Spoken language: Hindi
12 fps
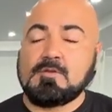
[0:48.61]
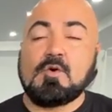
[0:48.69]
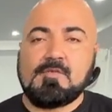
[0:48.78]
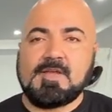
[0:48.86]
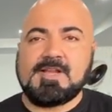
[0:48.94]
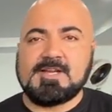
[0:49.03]

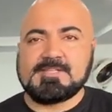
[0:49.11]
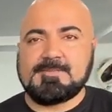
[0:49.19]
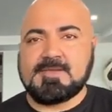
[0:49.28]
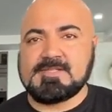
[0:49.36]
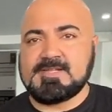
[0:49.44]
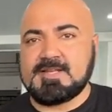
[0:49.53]
दो वेरिएंट्स
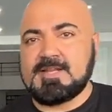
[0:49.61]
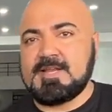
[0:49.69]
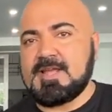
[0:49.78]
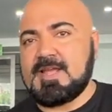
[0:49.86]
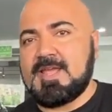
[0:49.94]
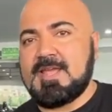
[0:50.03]
हैं
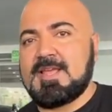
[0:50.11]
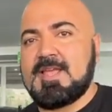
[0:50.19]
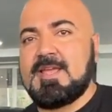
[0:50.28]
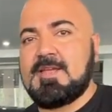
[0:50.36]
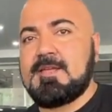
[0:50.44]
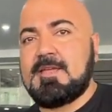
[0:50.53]
बेसिकली एक
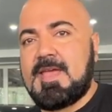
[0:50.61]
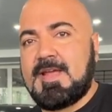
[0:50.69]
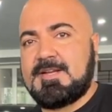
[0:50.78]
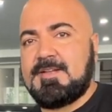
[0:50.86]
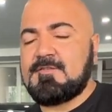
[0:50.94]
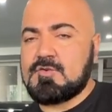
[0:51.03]
है
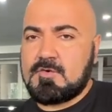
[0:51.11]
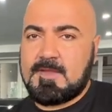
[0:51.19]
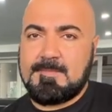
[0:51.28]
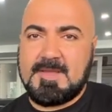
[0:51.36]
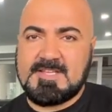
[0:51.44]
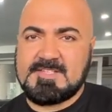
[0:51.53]
एक्टिव जो
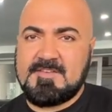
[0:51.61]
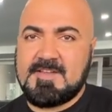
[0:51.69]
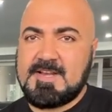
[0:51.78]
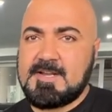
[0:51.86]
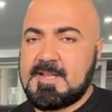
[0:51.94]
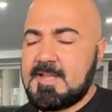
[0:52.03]
कि बेस
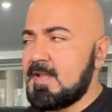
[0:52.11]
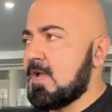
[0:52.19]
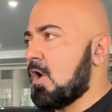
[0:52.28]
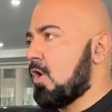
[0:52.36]
वेरिएंट है